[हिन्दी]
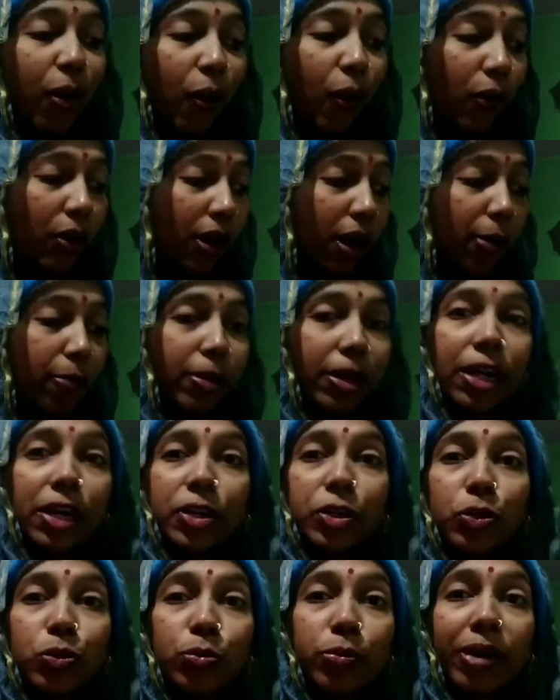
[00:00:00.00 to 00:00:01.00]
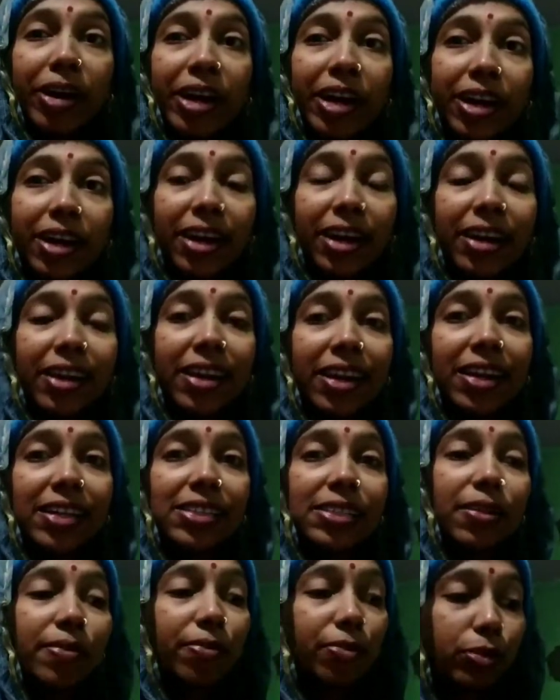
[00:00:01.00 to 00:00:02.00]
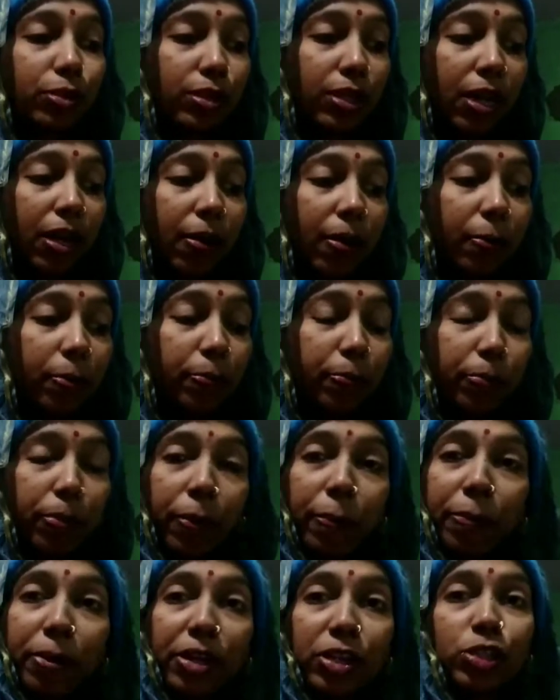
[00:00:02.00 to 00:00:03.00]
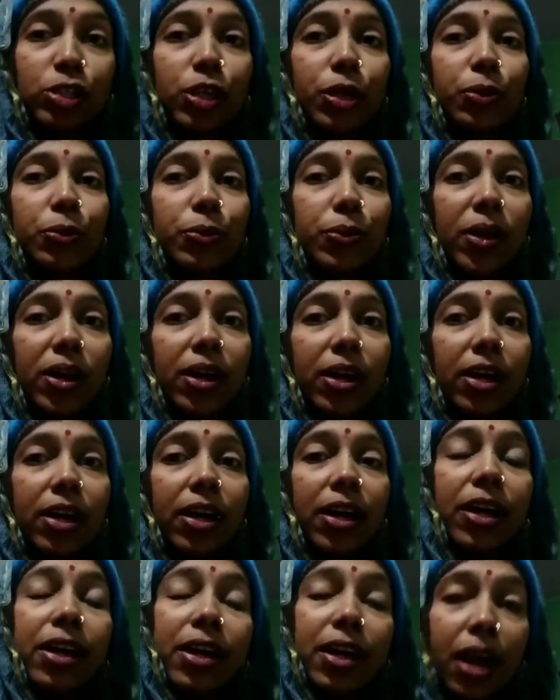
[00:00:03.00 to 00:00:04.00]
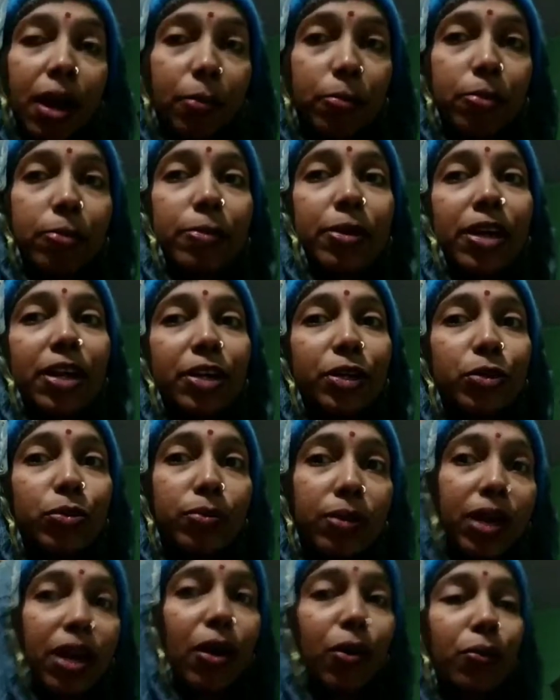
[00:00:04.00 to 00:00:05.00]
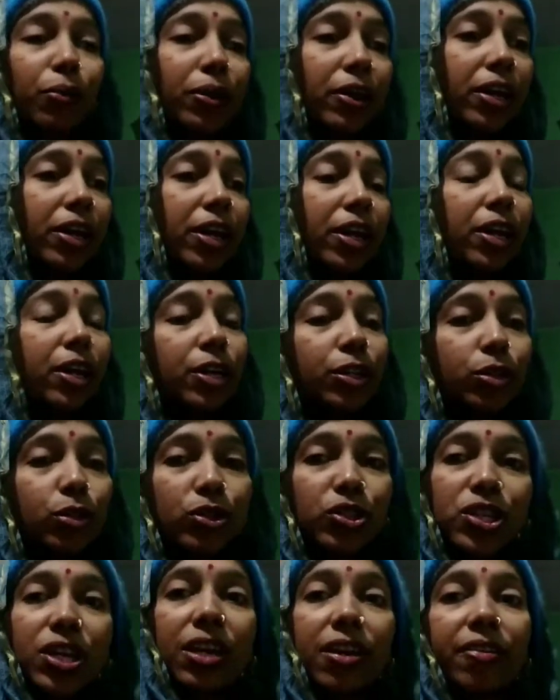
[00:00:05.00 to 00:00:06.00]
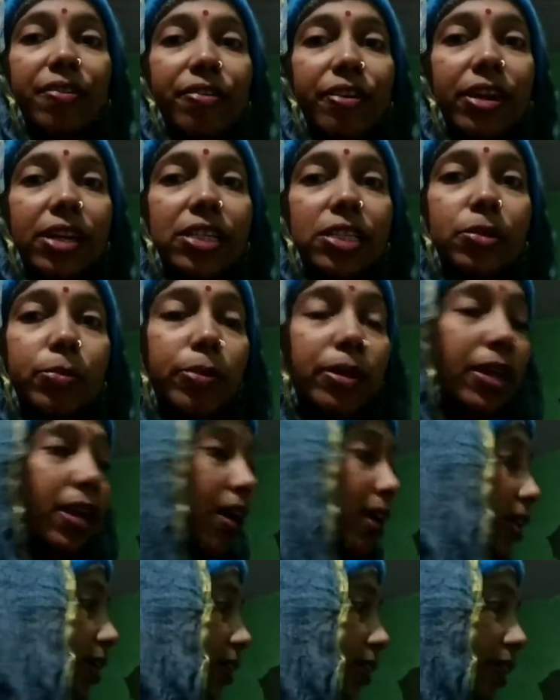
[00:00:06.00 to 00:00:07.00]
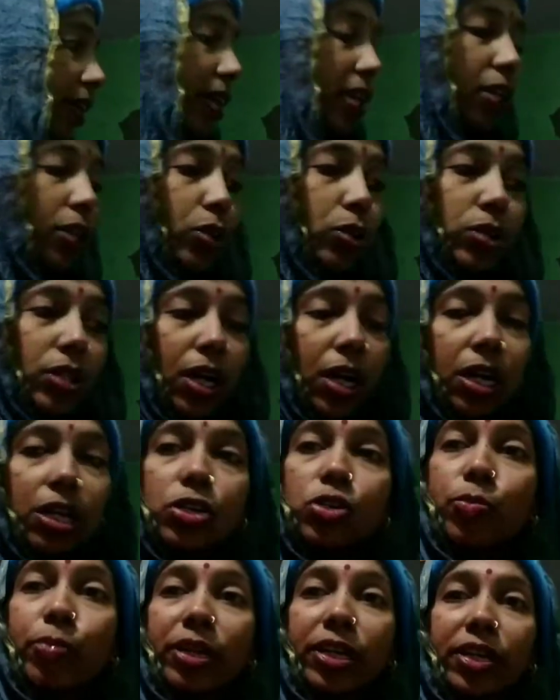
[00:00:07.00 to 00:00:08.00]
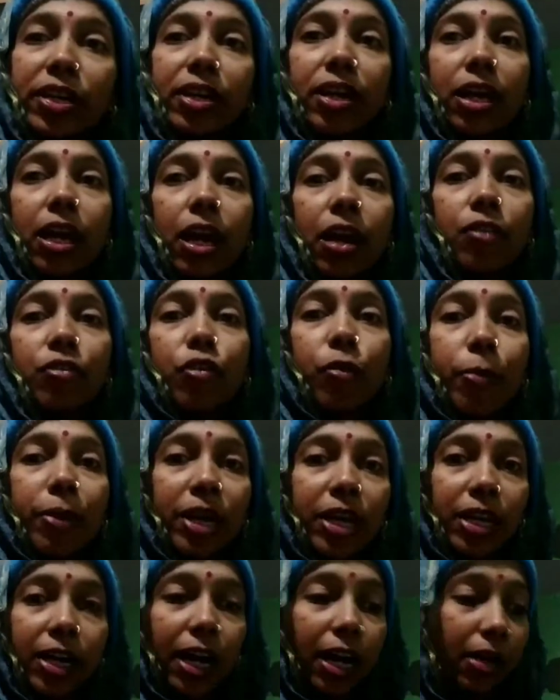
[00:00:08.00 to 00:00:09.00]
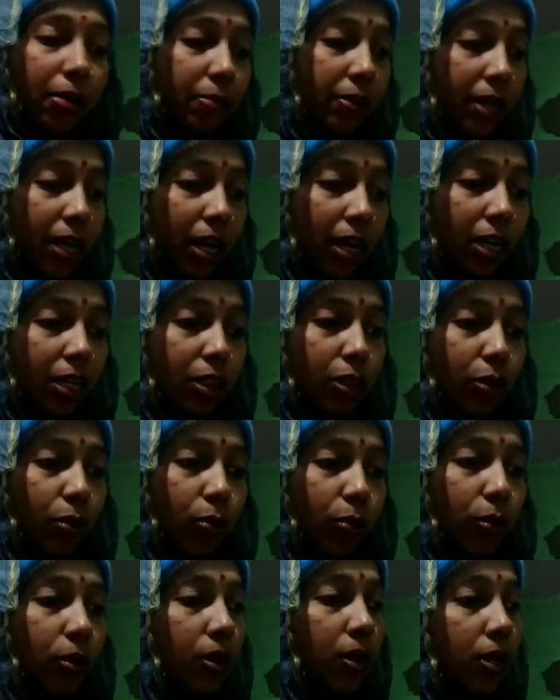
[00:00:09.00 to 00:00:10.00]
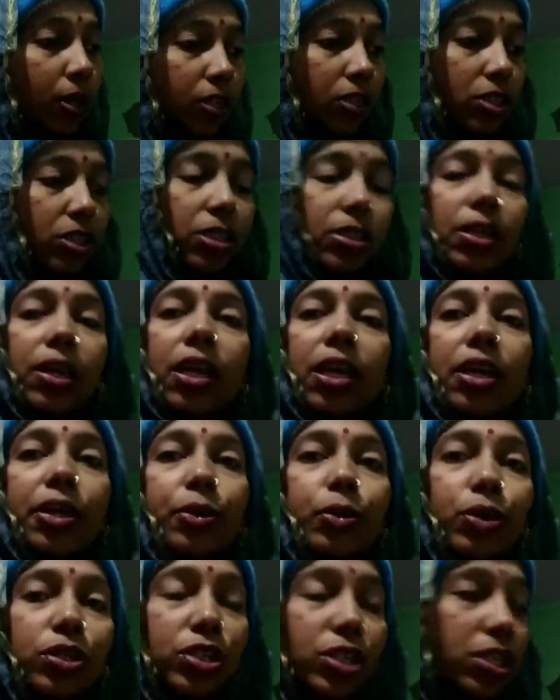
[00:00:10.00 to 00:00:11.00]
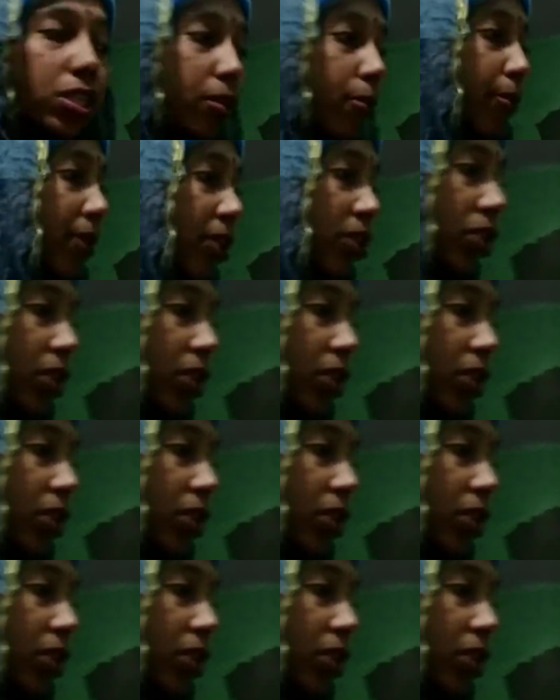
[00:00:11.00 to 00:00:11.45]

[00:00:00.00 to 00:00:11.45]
और अभी लड्डू बने नहीं है सिर्फ उसका प्रिपरेशन हुआ है अभी मैं लड्डू बनाऊंगी तो चलिए फ्रेंड्स बना लेते हैं तो सारा जो मटेरियल है वो मैं कढ़ाई में डाल लेती हूँ जिससे कि लड्डू अच्छे से बन